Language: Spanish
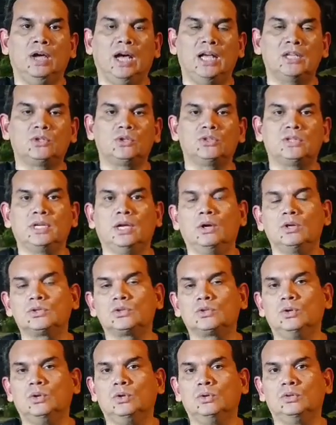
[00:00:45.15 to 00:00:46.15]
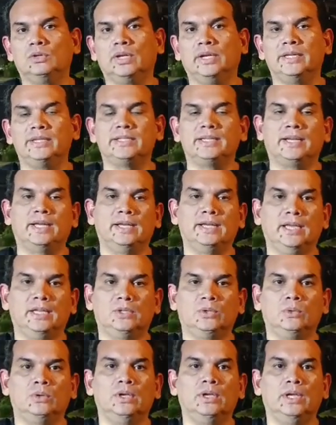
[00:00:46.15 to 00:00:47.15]
asociados con el eh,
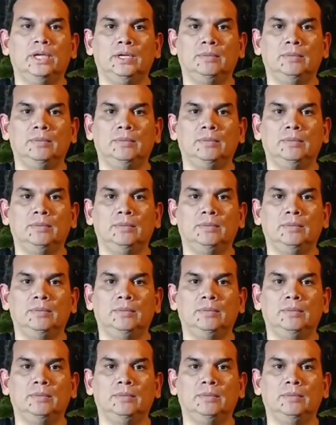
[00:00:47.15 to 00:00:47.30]
sicariato.